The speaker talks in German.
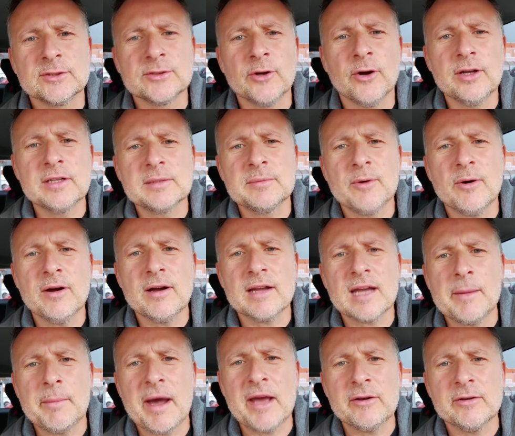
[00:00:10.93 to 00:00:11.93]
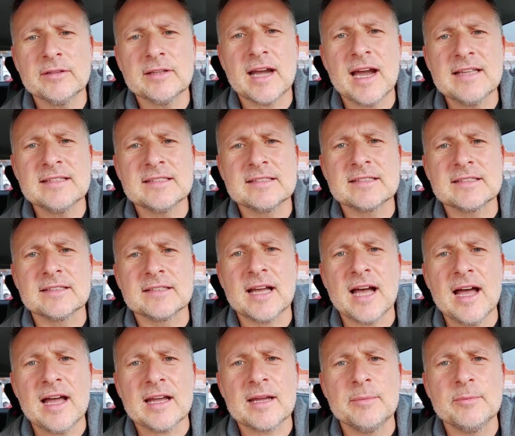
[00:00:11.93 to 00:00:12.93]
Und heute Morgen am 31.
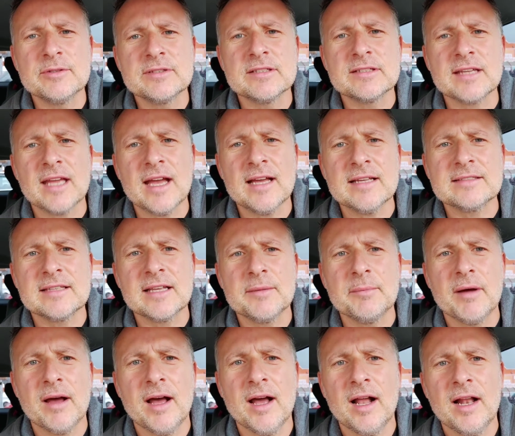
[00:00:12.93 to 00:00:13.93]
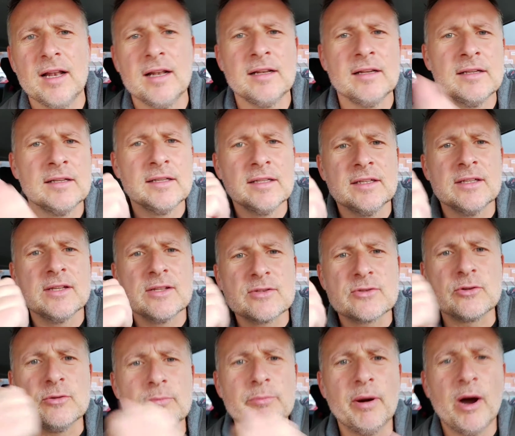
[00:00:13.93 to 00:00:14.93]
Tag muss ich erst einmal
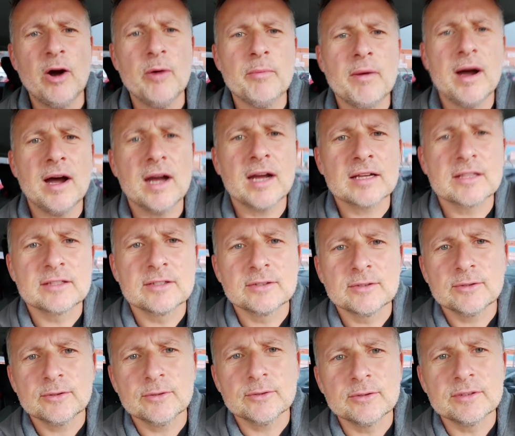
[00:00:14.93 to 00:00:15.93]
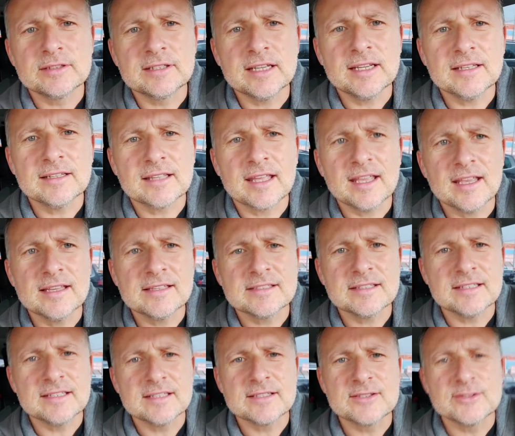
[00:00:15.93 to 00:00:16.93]
zum Baumarkt und den
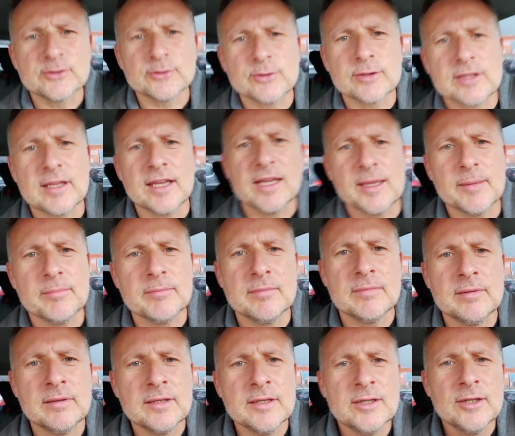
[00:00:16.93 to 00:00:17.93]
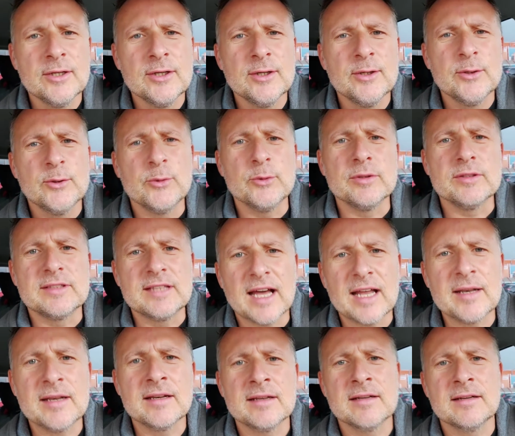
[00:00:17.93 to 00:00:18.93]
Käse hier zurückgeben. Und
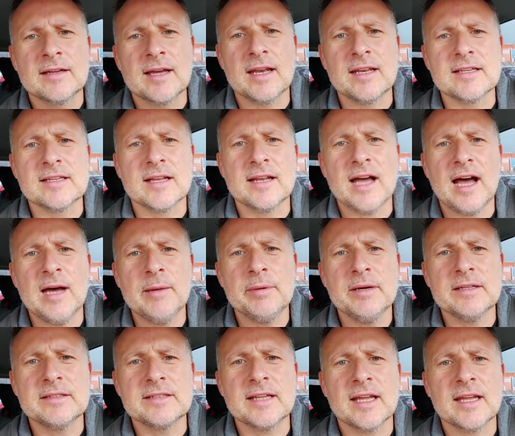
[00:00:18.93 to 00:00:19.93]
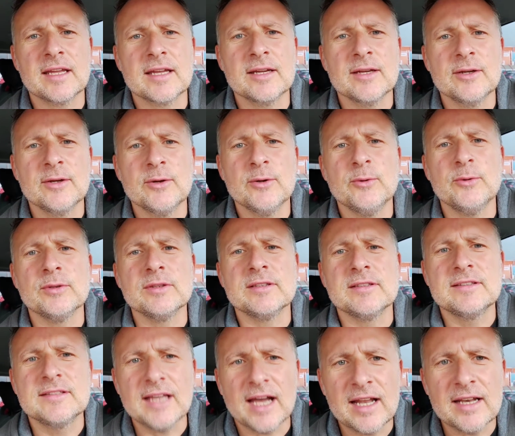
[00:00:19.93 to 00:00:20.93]
dann kann ich an Arbeit denken
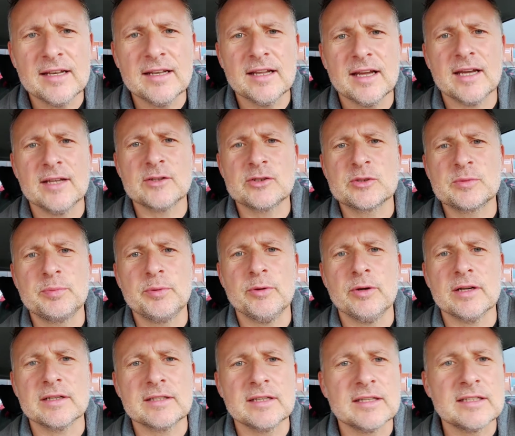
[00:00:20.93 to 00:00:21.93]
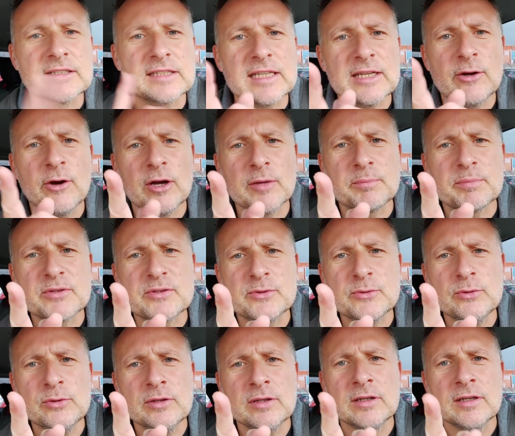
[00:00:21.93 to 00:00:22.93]
und dann an Sport. Ich krieg heute
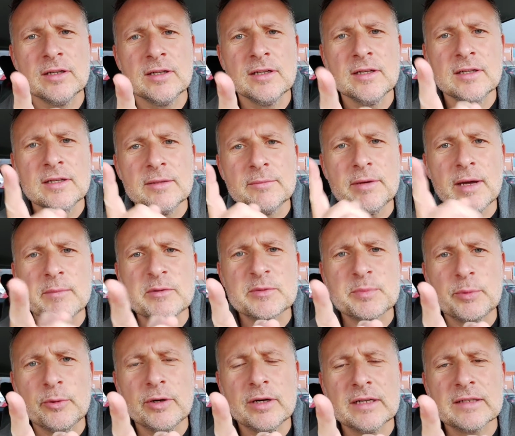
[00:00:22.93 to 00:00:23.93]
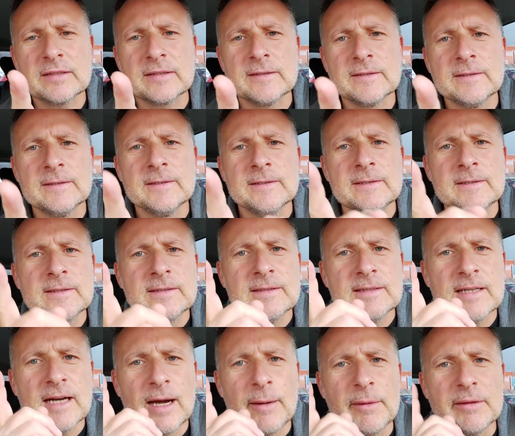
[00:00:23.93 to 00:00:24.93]
Besuch beim Sport,
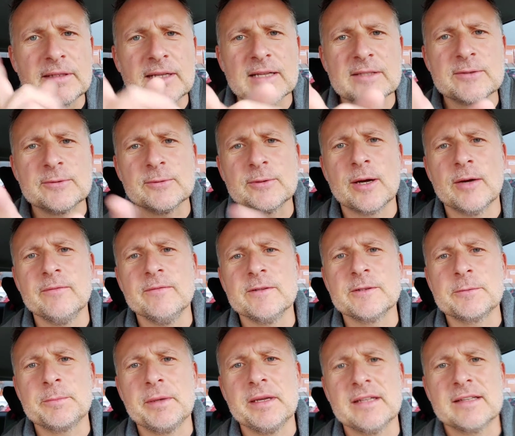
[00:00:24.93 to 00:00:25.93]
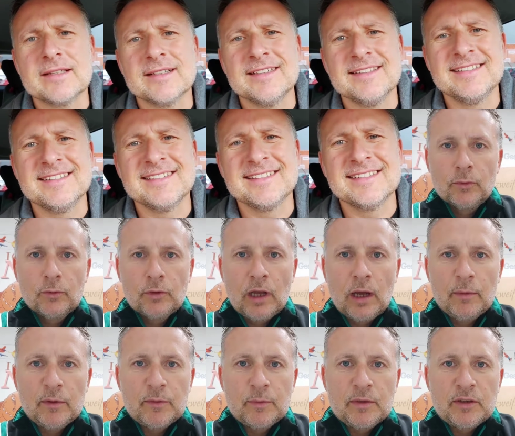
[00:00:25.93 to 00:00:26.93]
aber dazu kommen wir später. Nun
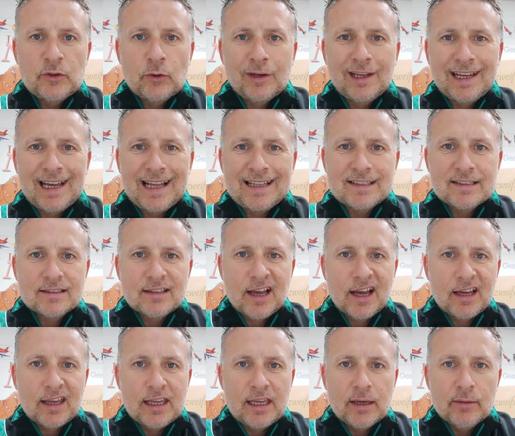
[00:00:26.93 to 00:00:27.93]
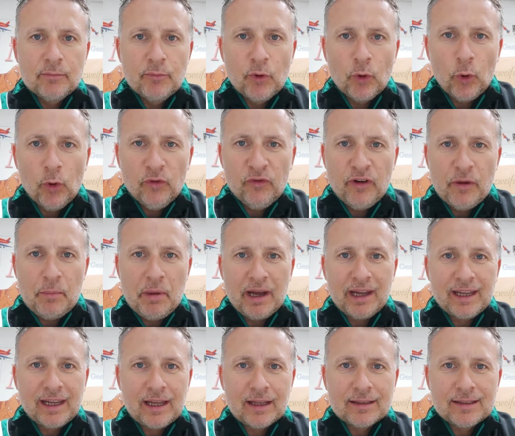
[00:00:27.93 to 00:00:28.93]
habe ich mich schon den ganzen Tag hier im Büro
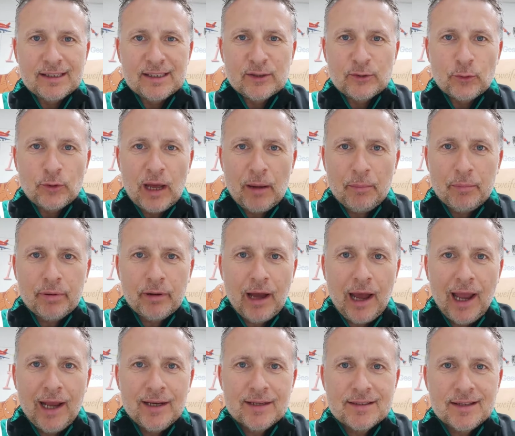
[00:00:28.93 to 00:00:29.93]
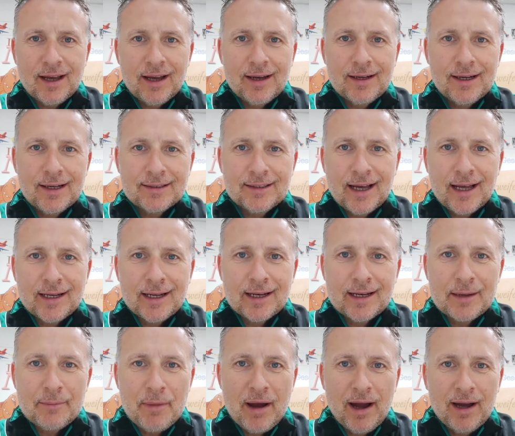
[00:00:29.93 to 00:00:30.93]
verbarrikadiert und habe eine Sache nach der
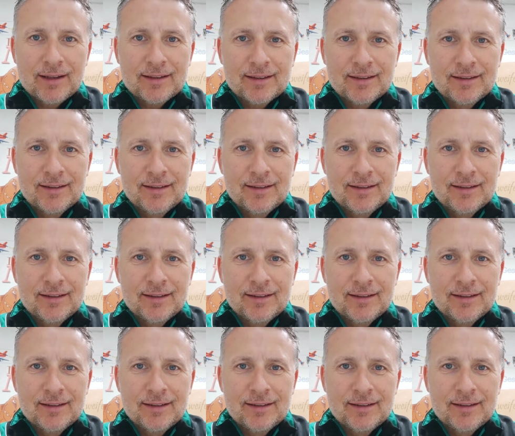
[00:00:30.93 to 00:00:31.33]
anderen gemacht.